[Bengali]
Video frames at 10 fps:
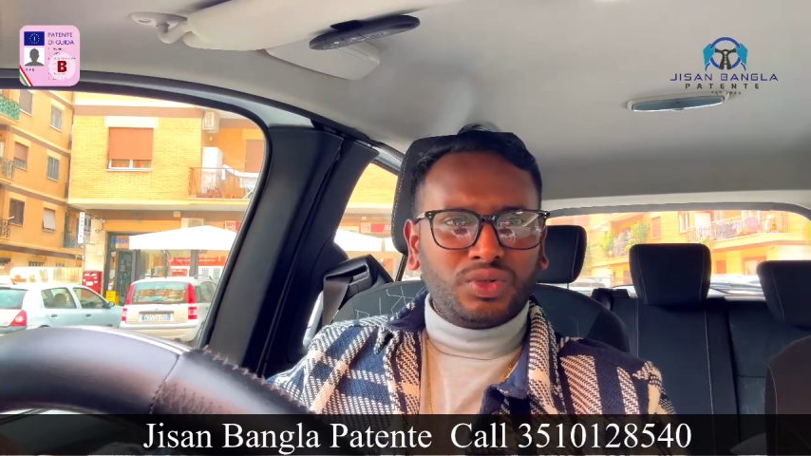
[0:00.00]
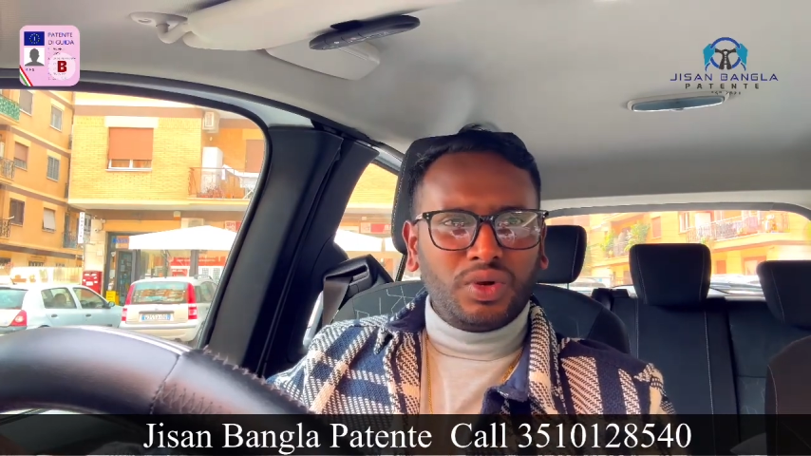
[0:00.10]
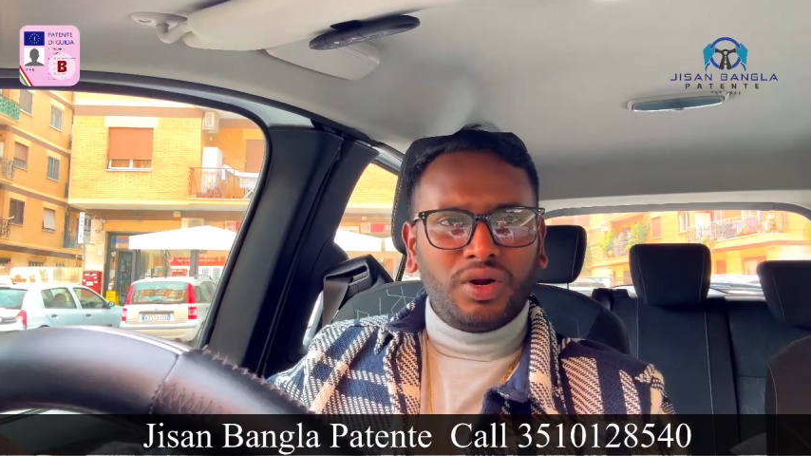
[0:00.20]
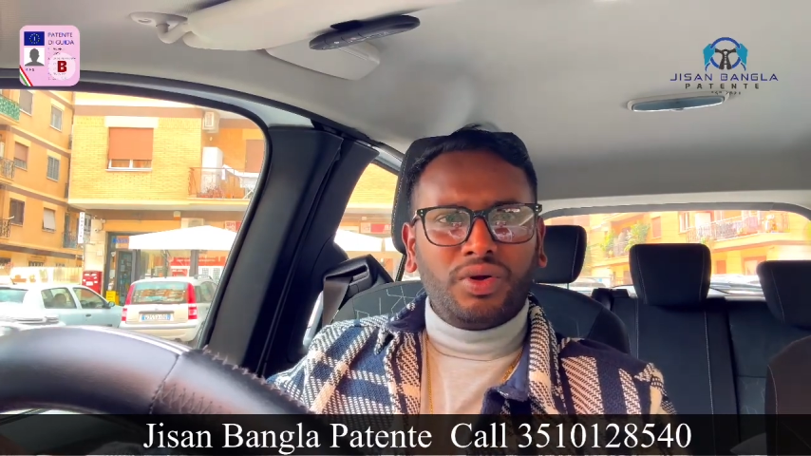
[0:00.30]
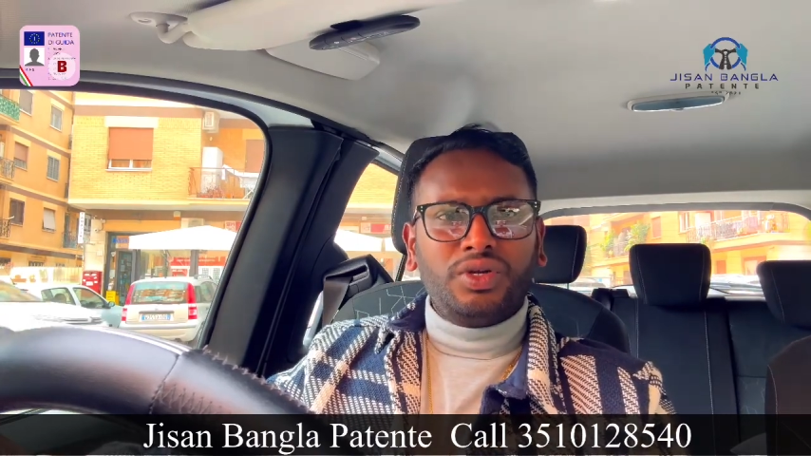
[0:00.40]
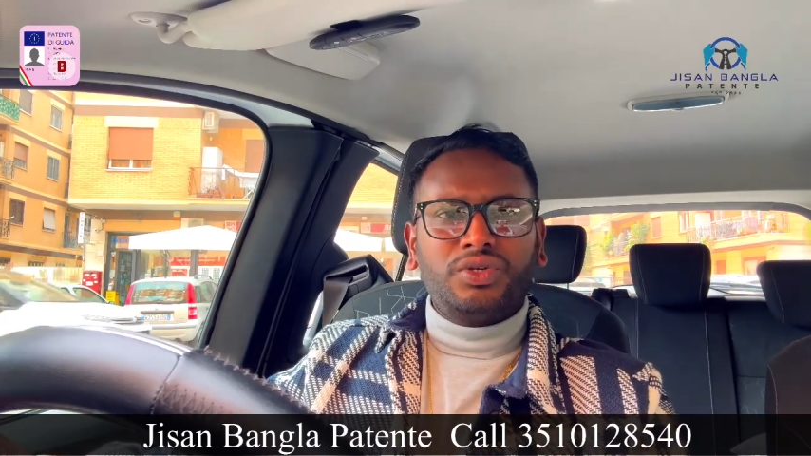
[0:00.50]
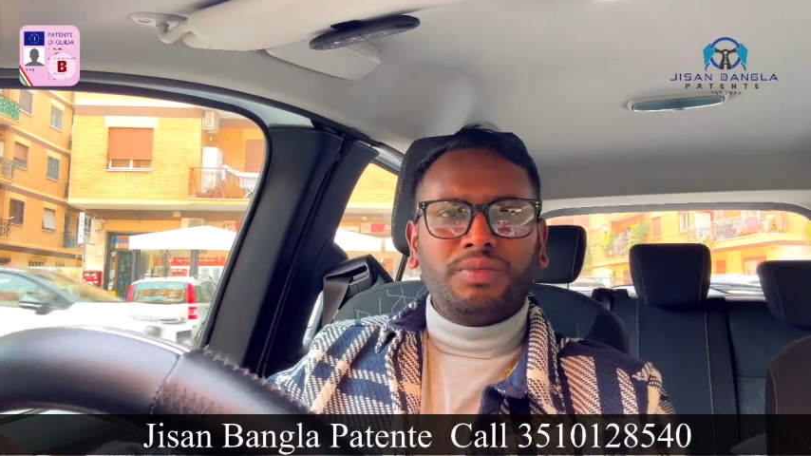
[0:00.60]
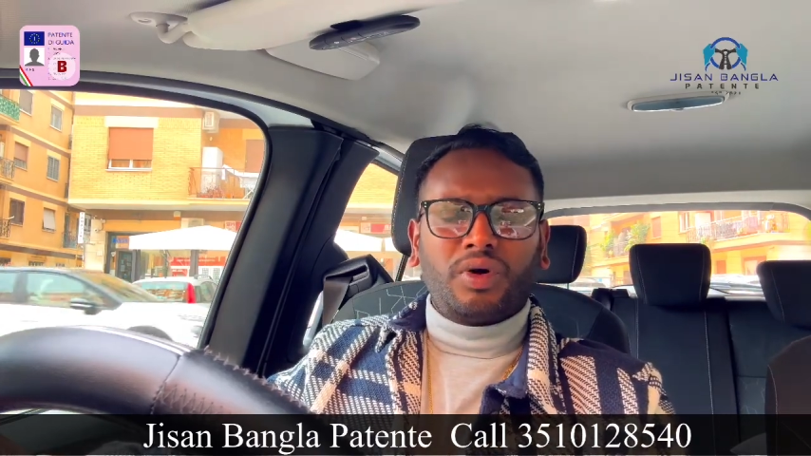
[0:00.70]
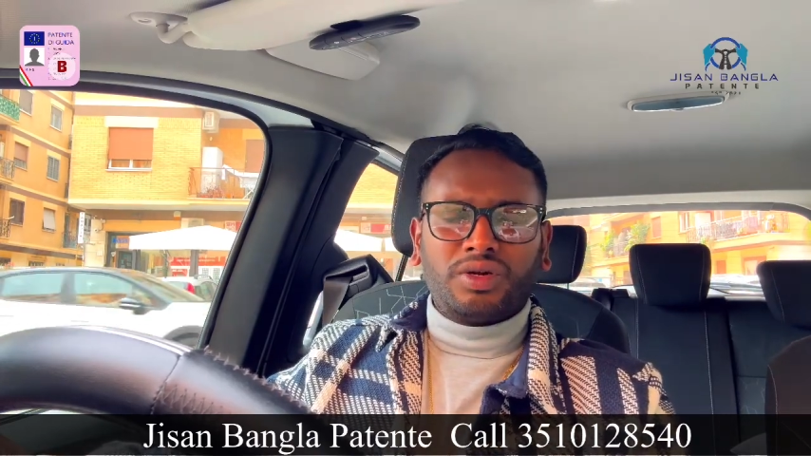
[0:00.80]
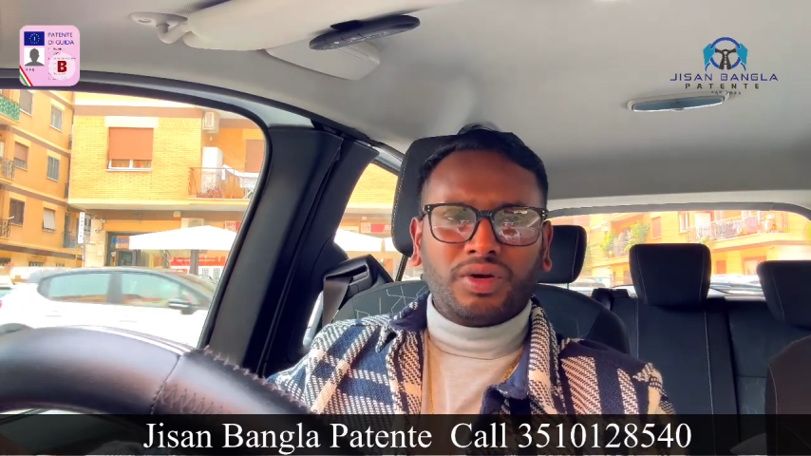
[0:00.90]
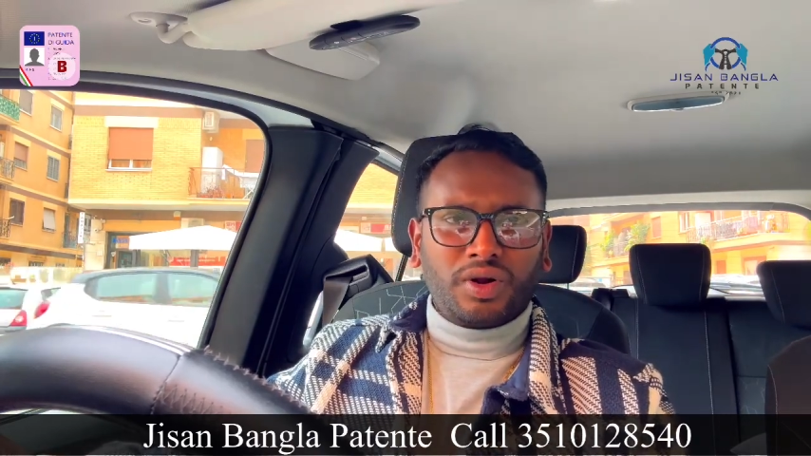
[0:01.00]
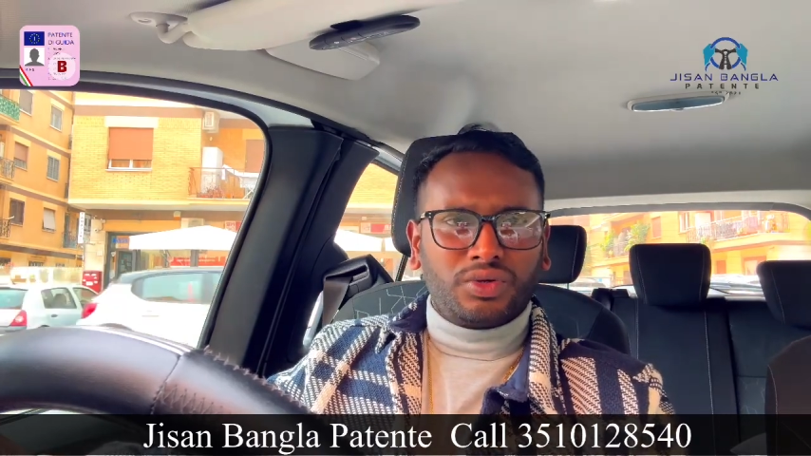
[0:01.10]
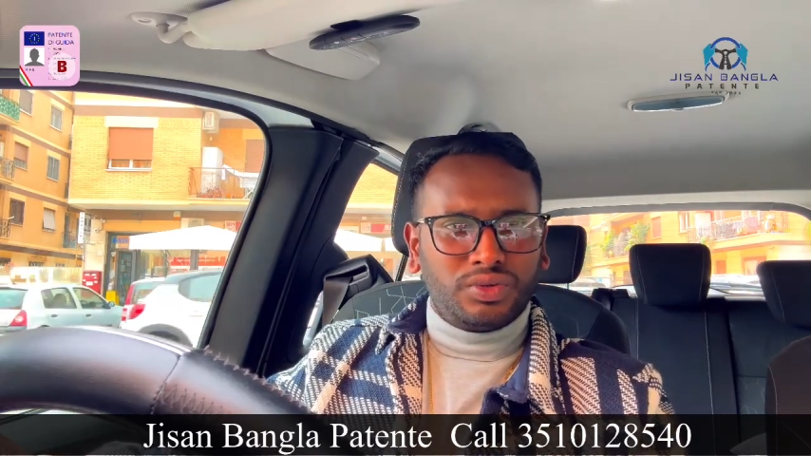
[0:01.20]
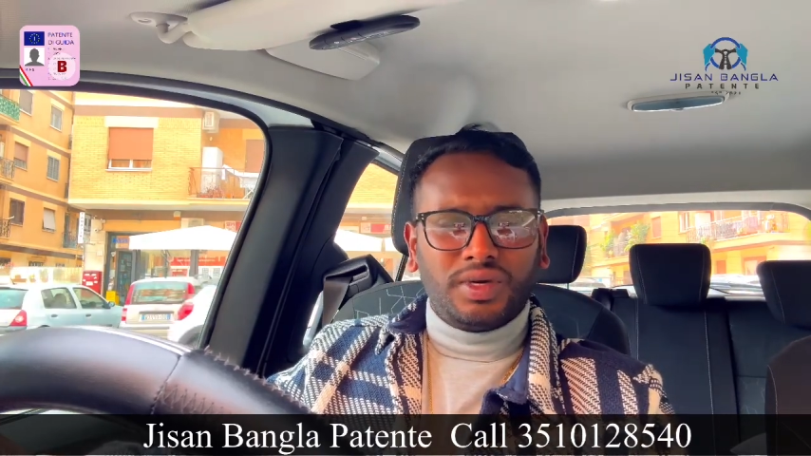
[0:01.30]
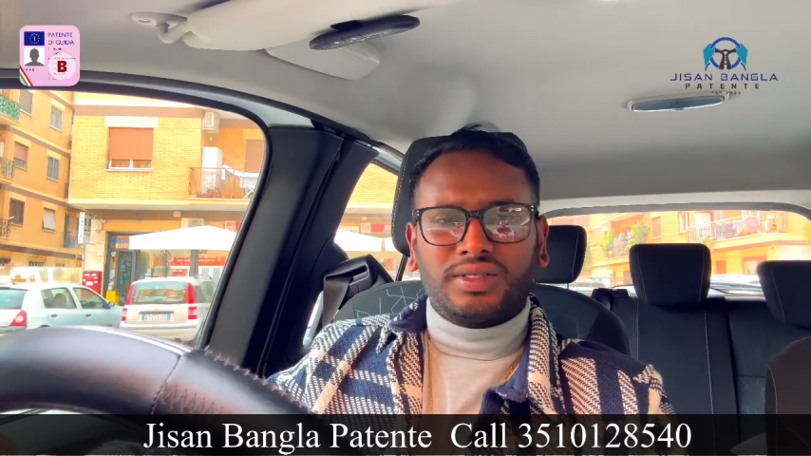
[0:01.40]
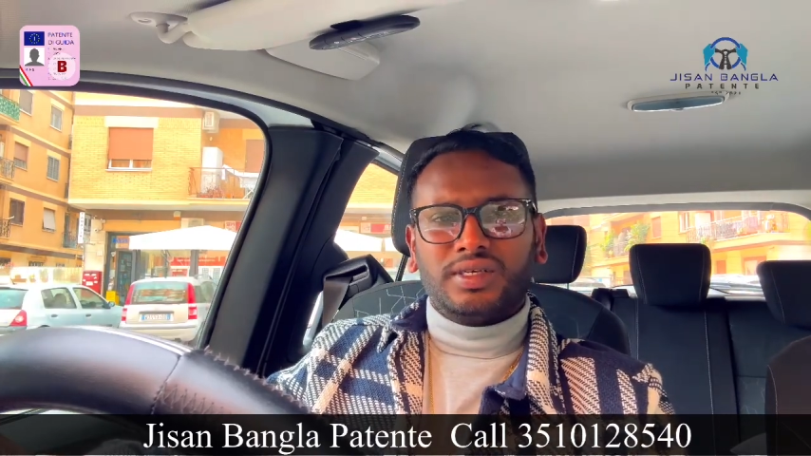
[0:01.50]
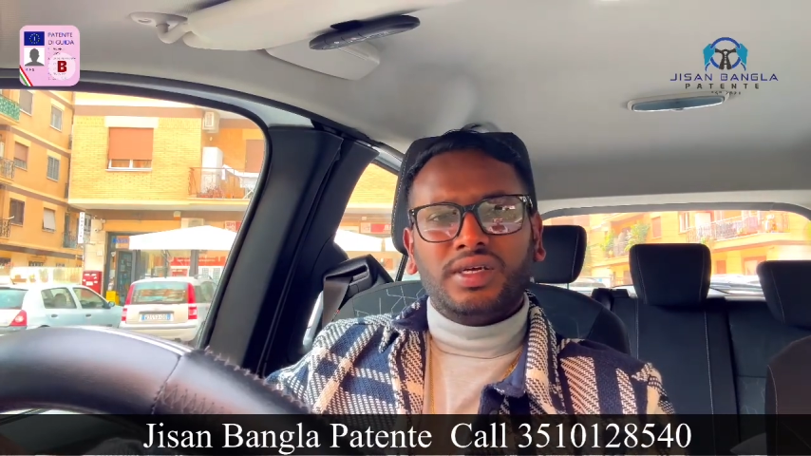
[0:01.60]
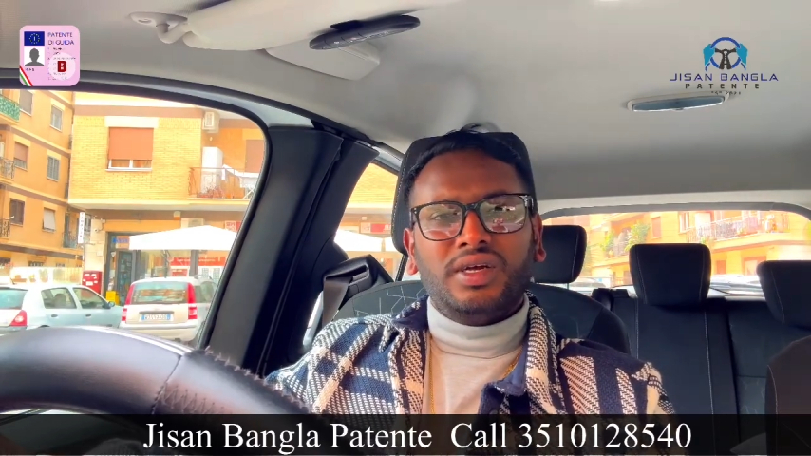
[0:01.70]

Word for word: স্কুলে নন স্টপ পড়াশোনা করার সুযোগ আছে